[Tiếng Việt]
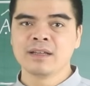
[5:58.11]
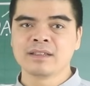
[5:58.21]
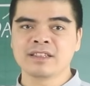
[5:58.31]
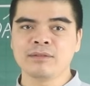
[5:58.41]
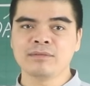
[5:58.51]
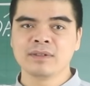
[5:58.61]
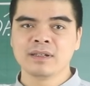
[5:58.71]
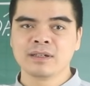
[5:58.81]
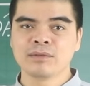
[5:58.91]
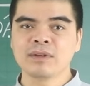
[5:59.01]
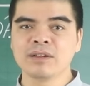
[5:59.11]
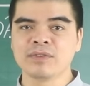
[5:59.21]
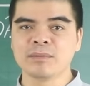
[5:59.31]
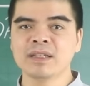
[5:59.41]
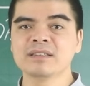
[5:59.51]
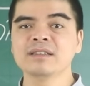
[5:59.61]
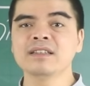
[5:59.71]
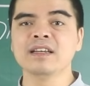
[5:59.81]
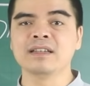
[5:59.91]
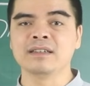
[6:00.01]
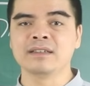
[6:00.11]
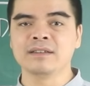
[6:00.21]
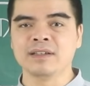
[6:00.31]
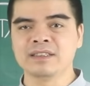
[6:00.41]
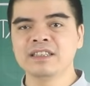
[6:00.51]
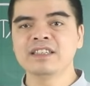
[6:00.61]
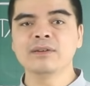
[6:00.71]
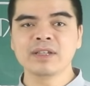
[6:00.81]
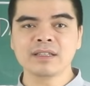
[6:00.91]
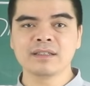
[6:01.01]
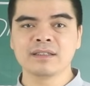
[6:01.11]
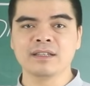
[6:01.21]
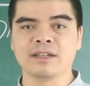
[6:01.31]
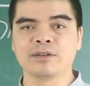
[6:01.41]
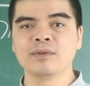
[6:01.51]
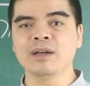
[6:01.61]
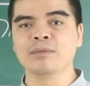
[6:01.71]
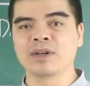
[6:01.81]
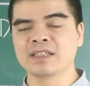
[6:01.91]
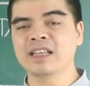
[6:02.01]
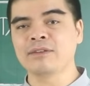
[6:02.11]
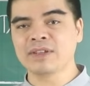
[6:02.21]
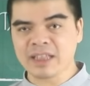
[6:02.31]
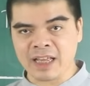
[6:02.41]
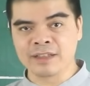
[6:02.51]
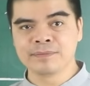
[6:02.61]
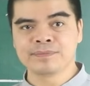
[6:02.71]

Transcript: Xong cũng cần phải biết giữ tiền để chi tiêu ít thì cũng là một cái dạng phát tài.